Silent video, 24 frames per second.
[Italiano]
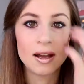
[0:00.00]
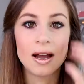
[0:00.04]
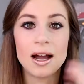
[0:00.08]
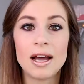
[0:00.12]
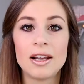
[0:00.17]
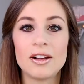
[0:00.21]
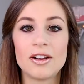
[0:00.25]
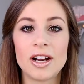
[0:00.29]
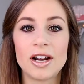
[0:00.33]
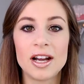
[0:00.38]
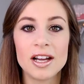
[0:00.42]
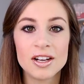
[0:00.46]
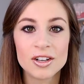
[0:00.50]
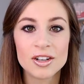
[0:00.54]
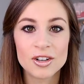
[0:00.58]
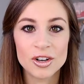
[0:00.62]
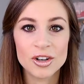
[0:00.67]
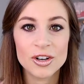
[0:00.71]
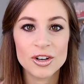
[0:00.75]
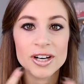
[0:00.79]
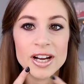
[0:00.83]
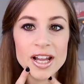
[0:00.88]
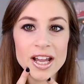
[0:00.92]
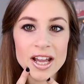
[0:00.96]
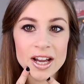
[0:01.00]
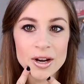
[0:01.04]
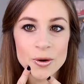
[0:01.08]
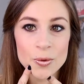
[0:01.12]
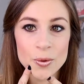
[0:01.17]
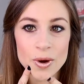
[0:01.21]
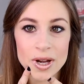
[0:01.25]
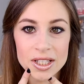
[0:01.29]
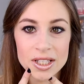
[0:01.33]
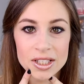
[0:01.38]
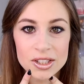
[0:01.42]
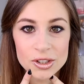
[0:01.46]
Allora, il colore è
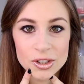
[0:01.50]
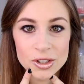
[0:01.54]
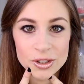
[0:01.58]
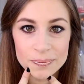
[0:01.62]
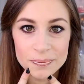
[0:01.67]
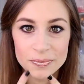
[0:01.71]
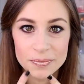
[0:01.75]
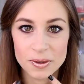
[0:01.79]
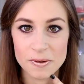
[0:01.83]
questo,